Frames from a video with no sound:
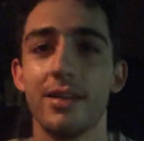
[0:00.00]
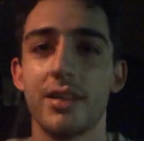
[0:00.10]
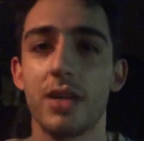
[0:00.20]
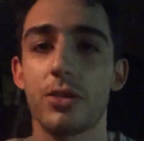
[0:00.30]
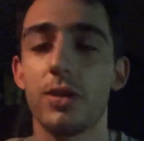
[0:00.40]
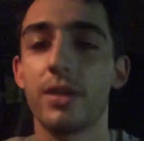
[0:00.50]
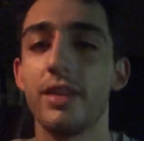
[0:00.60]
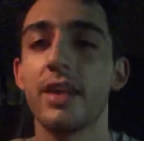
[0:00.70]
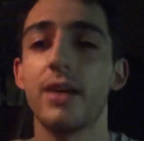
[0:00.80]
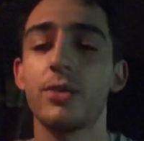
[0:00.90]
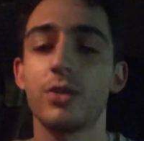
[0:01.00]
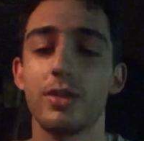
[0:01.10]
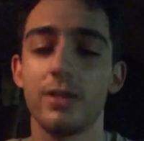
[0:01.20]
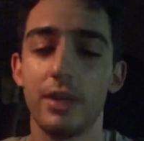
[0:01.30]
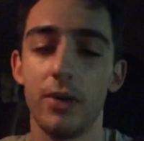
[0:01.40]
seáis son
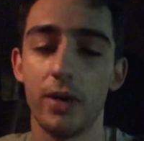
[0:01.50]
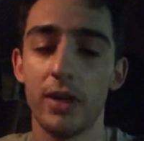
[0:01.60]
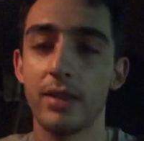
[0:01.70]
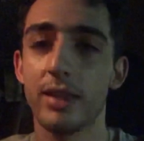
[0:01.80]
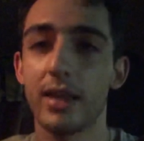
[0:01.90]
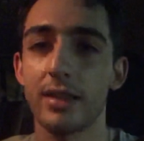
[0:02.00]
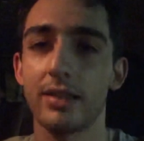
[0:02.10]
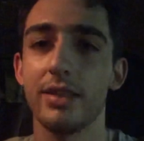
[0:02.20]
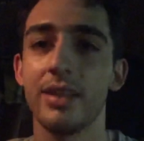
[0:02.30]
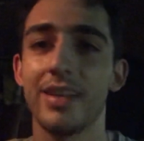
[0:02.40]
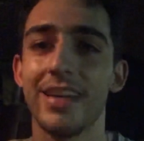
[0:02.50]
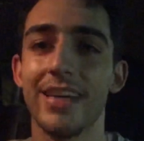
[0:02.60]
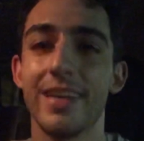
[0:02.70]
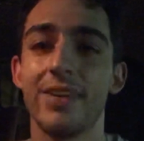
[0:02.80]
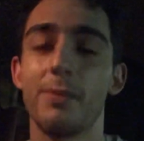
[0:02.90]
ilicitanos o ilicitanas
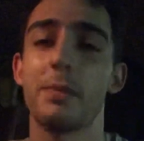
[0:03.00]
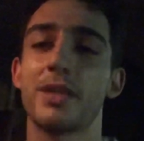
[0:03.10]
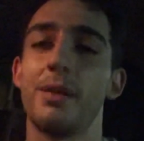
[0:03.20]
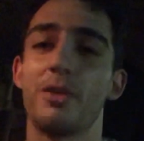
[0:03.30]
y nos vemos en la